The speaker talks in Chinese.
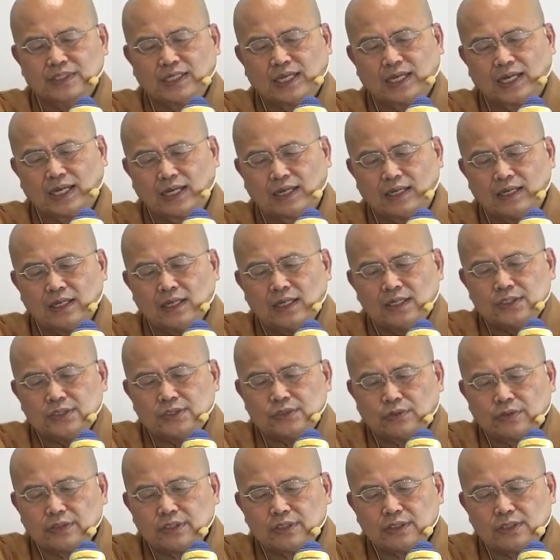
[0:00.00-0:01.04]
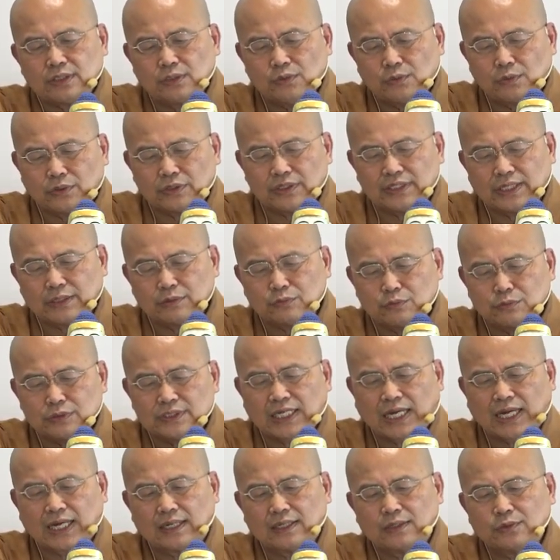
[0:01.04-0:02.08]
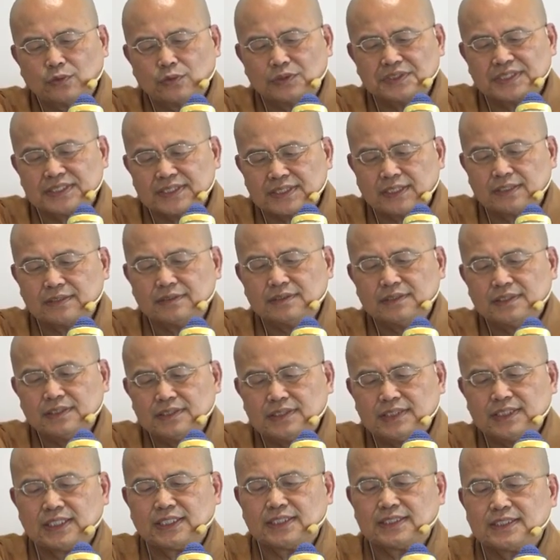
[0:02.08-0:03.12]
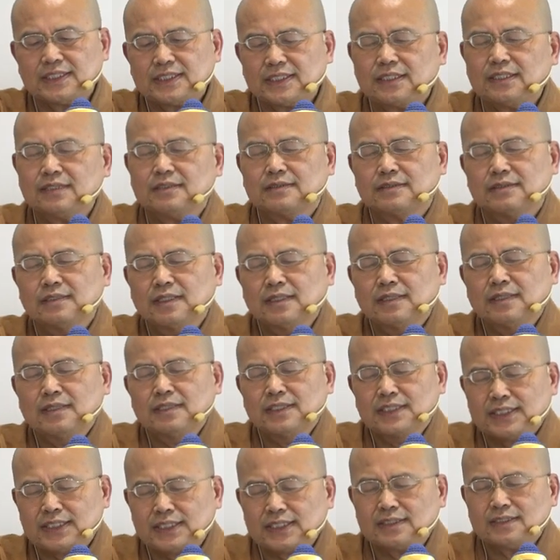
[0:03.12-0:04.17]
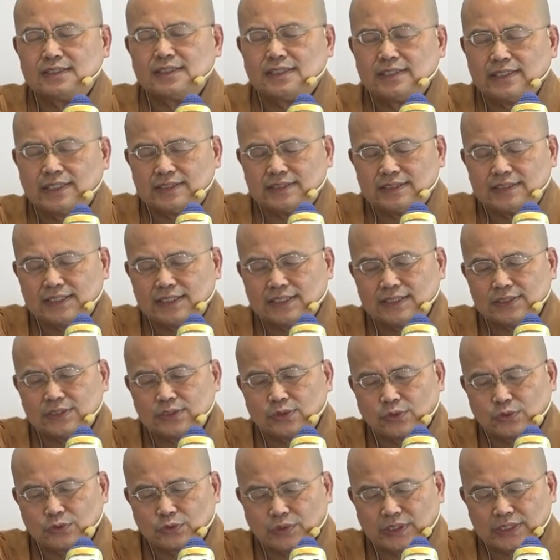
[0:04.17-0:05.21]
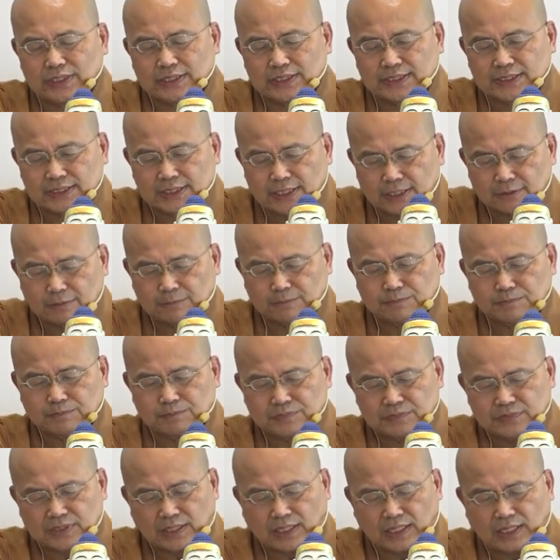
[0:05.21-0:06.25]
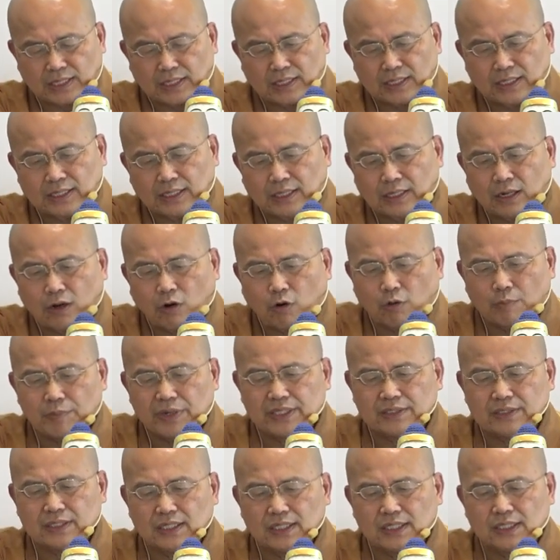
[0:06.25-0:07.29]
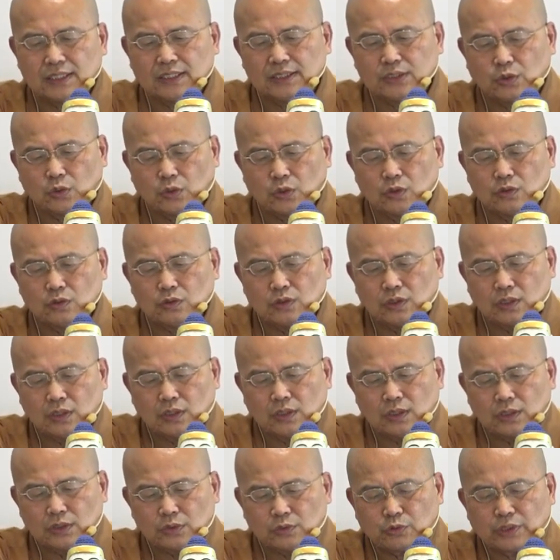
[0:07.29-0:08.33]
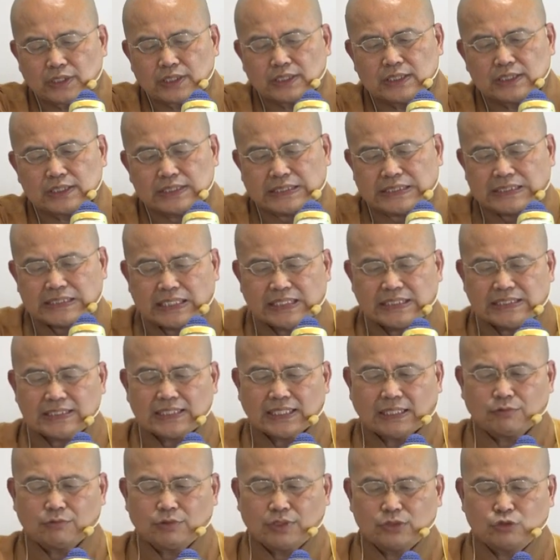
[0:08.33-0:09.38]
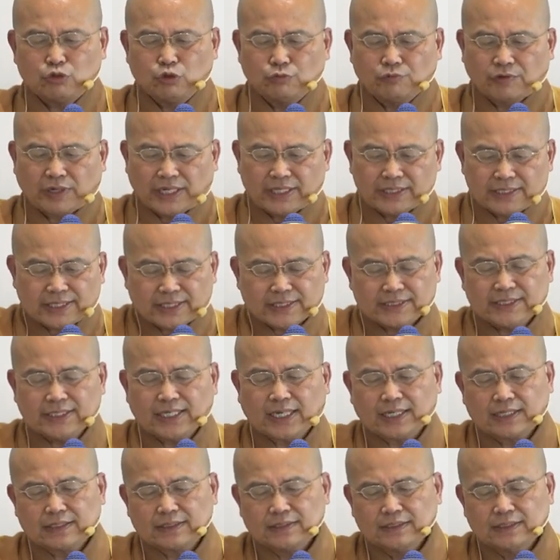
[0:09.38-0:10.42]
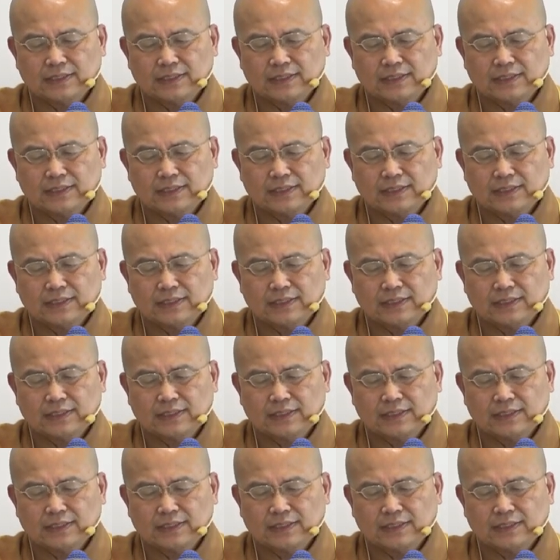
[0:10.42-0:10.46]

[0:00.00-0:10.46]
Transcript: 啊，所以若眼无常，若色这个色是眼睛所对的色啊，然后后面耳朵对的身香味触法也一样